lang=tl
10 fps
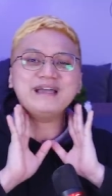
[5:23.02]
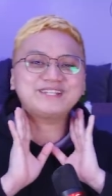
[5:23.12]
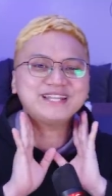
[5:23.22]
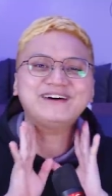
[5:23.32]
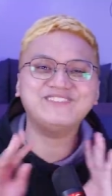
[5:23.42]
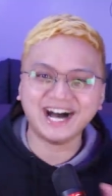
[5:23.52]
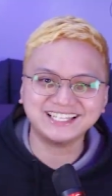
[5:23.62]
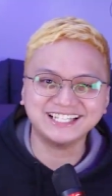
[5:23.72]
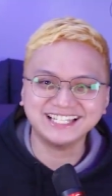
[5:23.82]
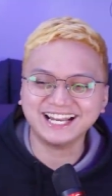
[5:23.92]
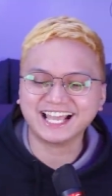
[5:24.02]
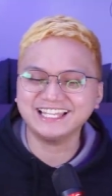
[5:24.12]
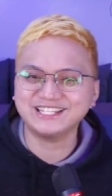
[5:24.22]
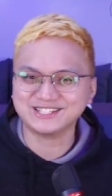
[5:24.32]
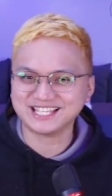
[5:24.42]
medyo na bother talaga
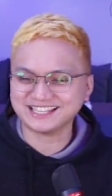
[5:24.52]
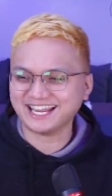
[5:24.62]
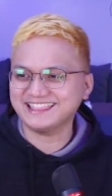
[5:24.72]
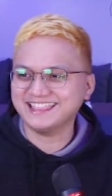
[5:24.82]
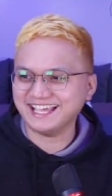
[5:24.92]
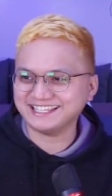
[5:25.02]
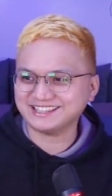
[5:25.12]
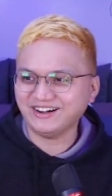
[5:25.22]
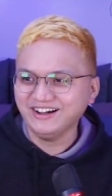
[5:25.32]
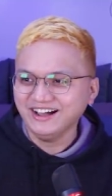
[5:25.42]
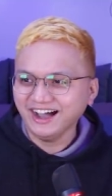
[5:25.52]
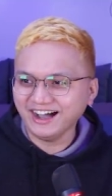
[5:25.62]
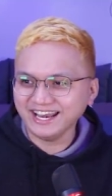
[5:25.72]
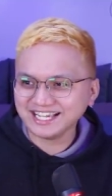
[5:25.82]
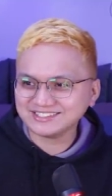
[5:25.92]
dito sa trend na ito.
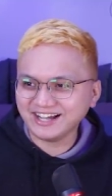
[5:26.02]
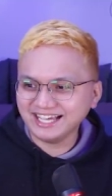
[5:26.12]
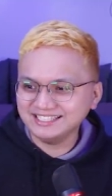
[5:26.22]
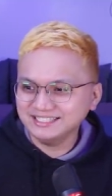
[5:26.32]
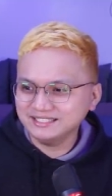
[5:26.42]
Uh, next one,